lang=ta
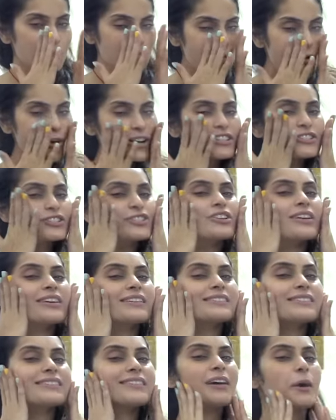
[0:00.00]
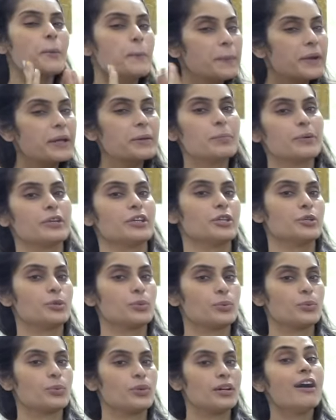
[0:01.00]
மாய்ஸ்சரைசரை அப்ளை
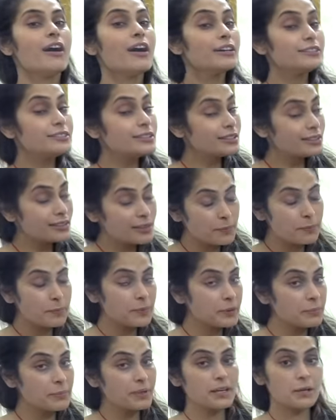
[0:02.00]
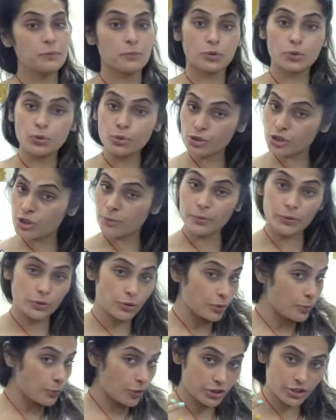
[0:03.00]
பண்ணிடணும் அதுக்கப்புறமா நம்ம குளிச்ச
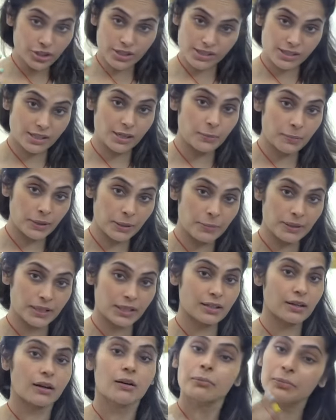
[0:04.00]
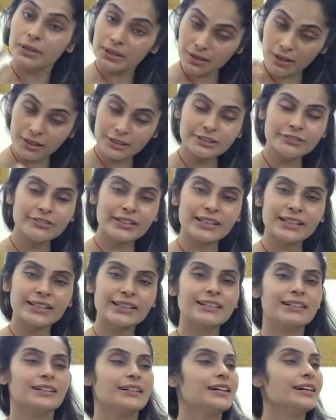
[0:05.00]
கூட மாய்ஸ்சரைசர் அப்ளை பண்ணிக்கலாம் பட் அது வெறிய
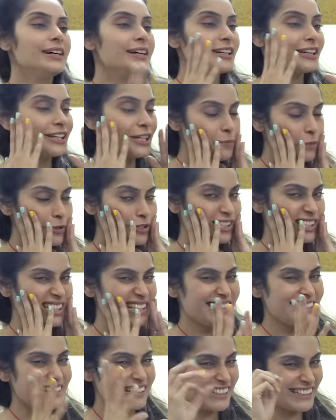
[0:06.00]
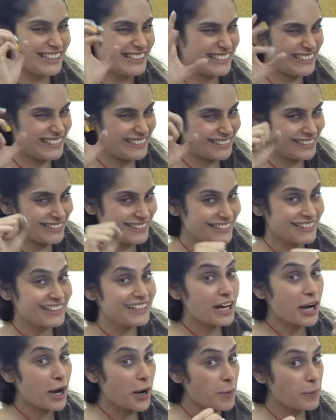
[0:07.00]
கீப் யர் ஸ்கின் ஹைட்ரேட்டட்
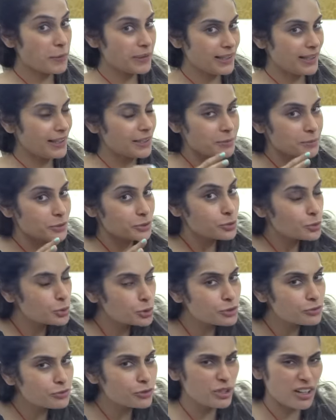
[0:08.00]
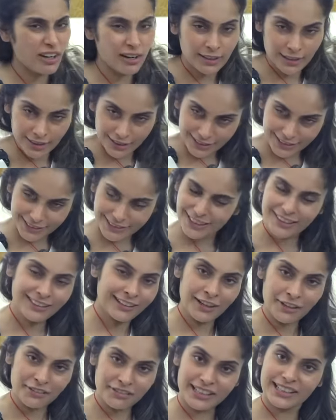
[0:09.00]
அப்போ தான் நம்ம யூத்ஃபுல்லாக
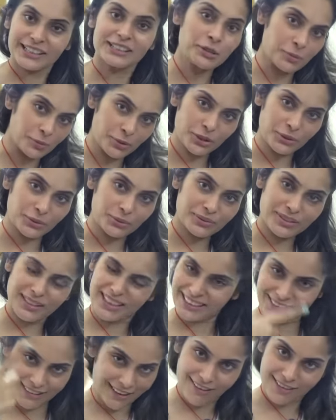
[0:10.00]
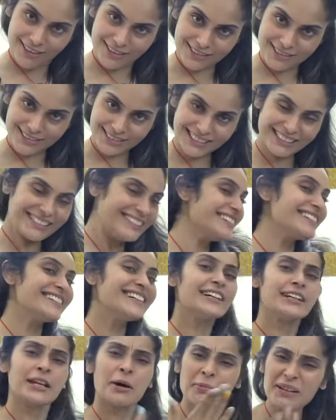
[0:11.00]
யங்காகவே இருக்க முடியும்
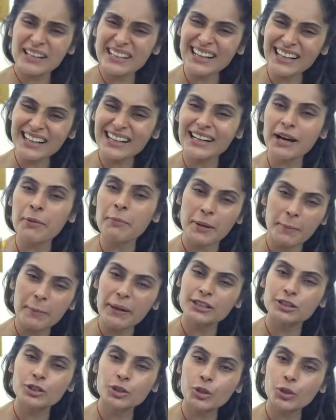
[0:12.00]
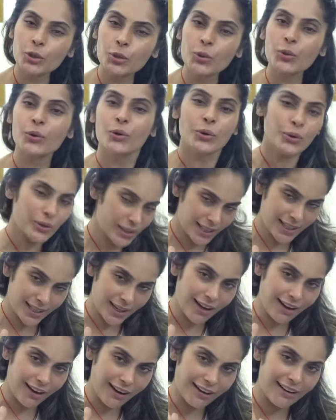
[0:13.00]
கரெக்டாக நம்மளை தாங்க நம்மளை பார்த்துக்கணும்
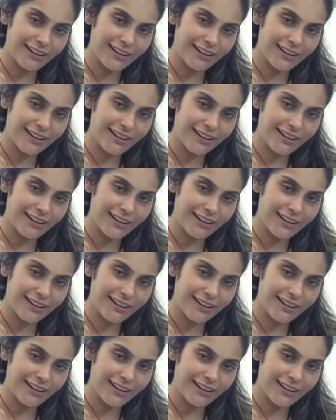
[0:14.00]
ஓகேங்களா